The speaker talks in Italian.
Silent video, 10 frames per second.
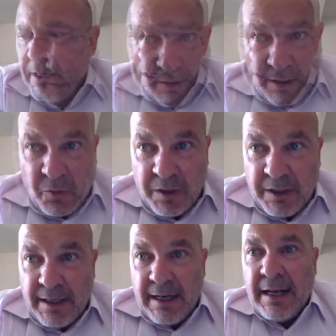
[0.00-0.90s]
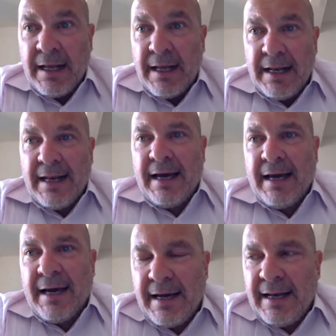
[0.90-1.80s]
e quindi
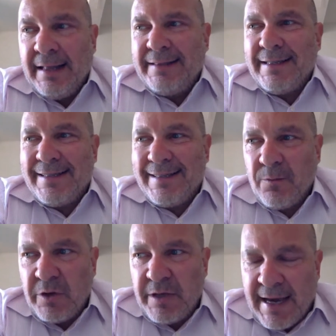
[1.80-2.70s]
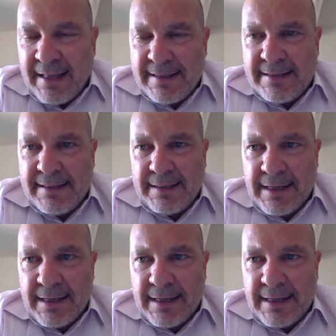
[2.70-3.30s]
la, la testimonianza